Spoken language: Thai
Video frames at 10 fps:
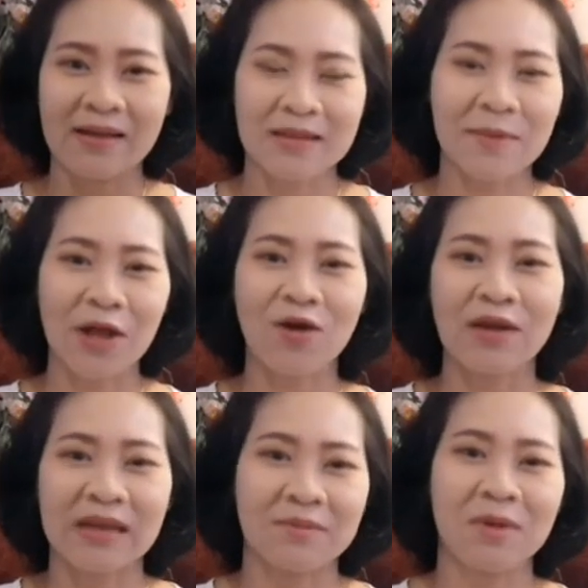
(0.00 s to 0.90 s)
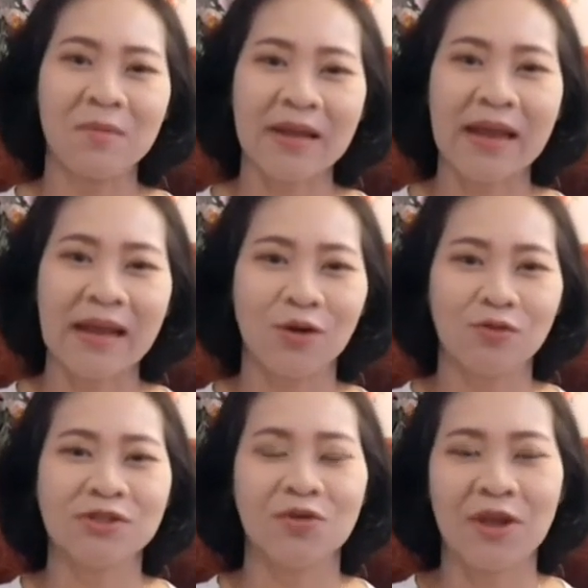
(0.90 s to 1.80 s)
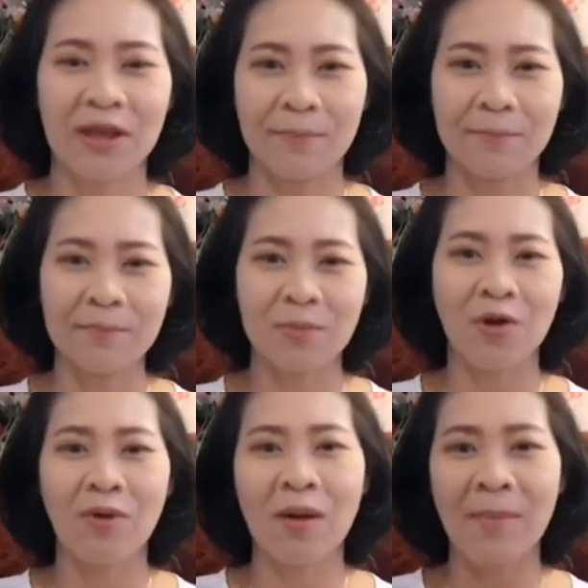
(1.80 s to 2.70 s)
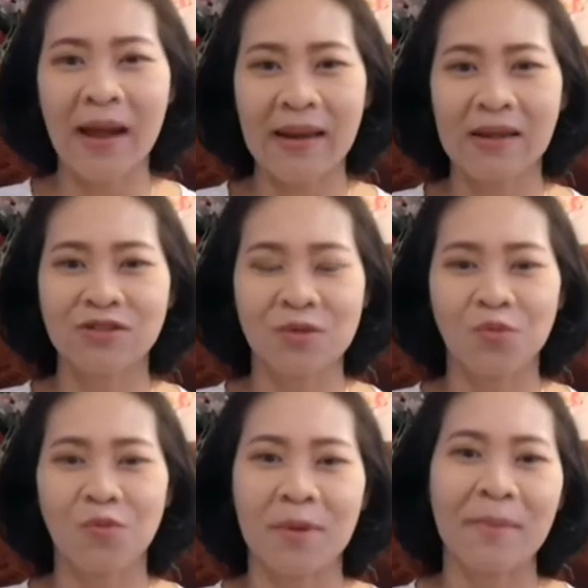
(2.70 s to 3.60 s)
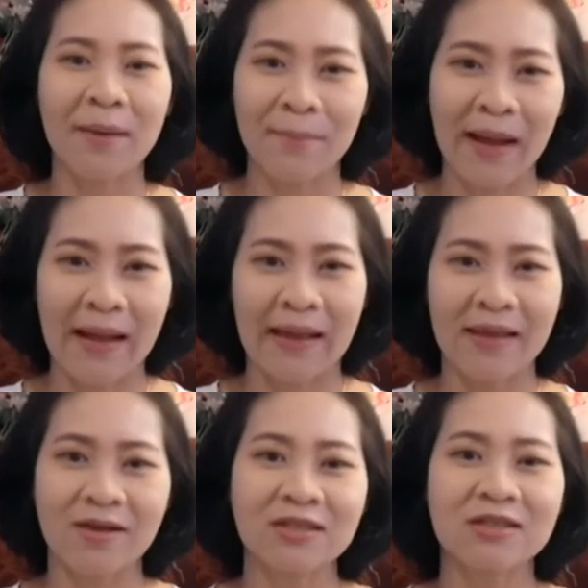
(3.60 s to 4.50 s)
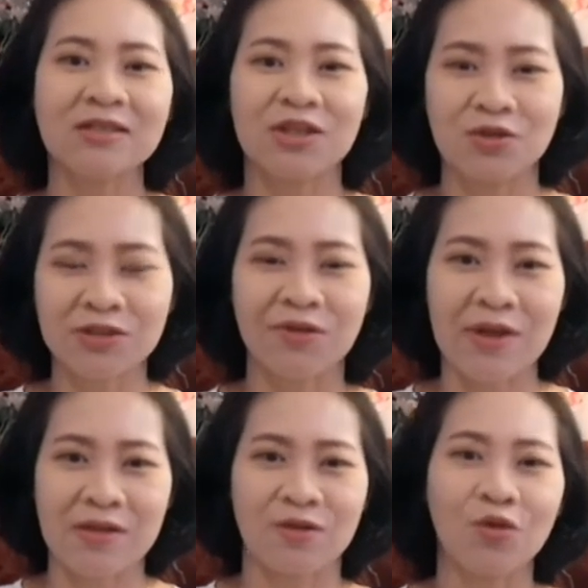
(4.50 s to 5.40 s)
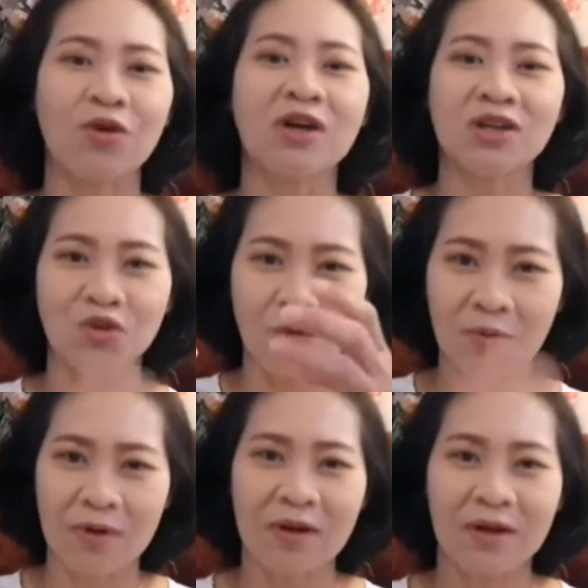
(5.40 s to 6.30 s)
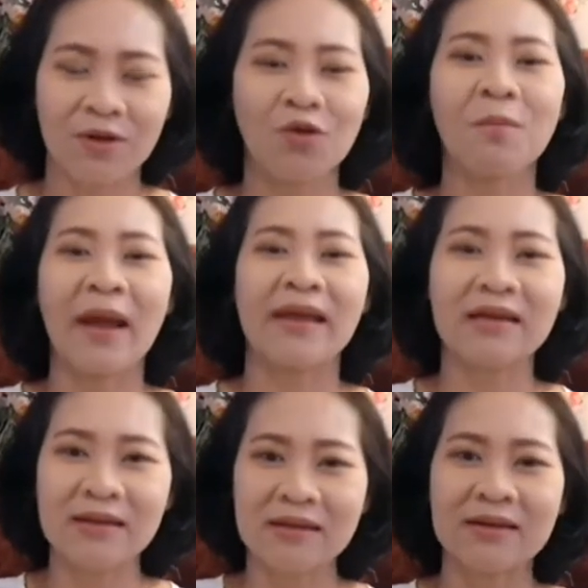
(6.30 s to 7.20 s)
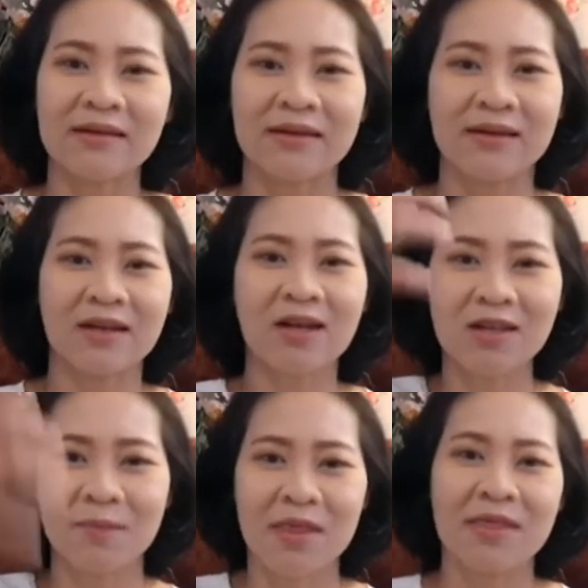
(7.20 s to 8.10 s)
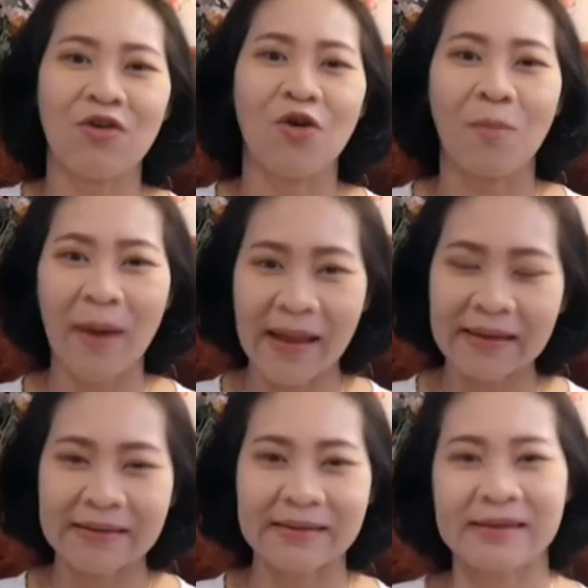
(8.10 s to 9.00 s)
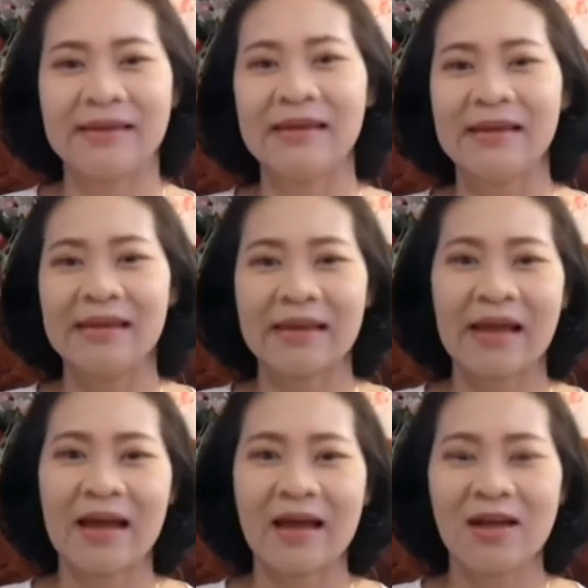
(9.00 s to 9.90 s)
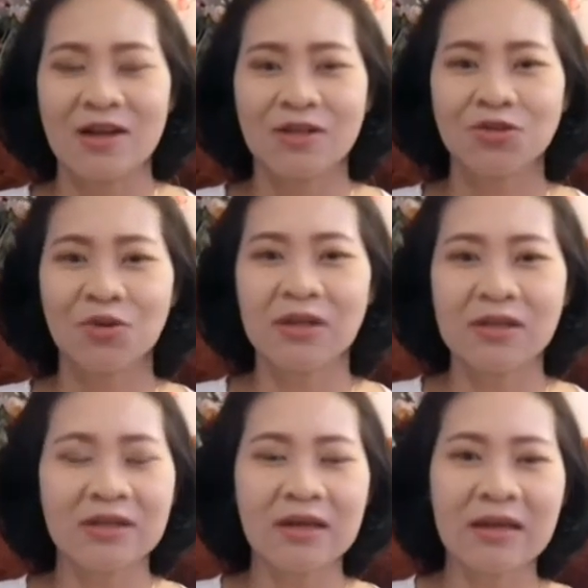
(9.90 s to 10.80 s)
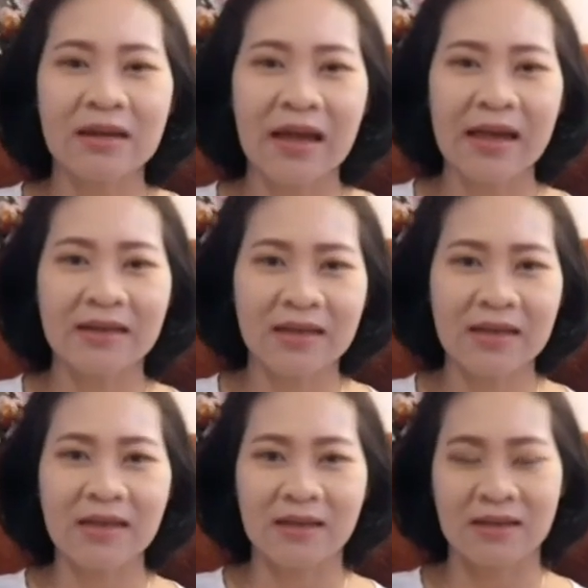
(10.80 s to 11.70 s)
สมัยก่อนเนี่ยไม่มีการลงเสาเข็ม เพราะว่าบ้านเราจะปลูกเป็นบ้านไม้ ก็คือจะยกเสาเอกเสาโทก็คือยกยกไม้ขึ้นเลย ก็คือเป็นเสาของบ้านเลยนะคะ ส่วนเรื่องการที่